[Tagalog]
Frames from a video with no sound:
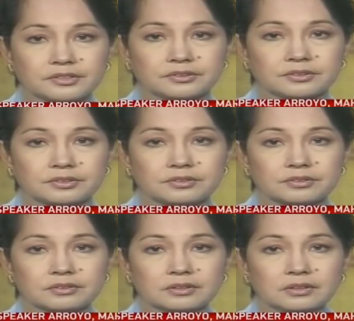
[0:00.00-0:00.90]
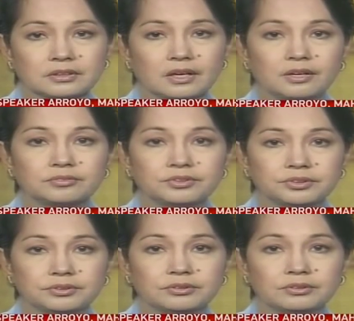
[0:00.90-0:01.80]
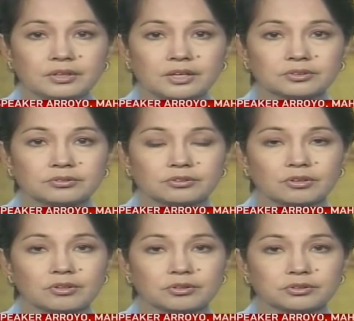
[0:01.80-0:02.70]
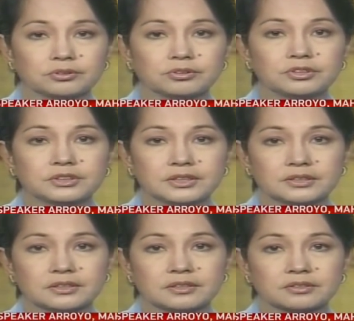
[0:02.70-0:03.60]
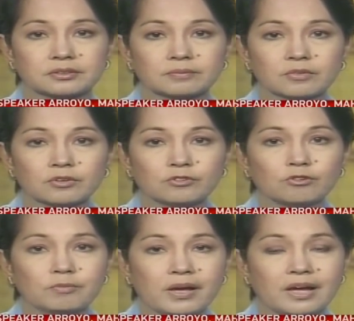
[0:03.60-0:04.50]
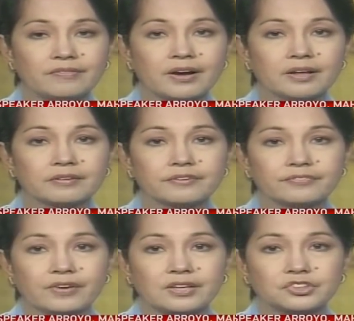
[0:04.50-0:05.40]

niyang maprotektahan ang kanyang mga boto sa kanyang pakikipag-usap sa maraming tao noon, kabilang ng di pinangalan ng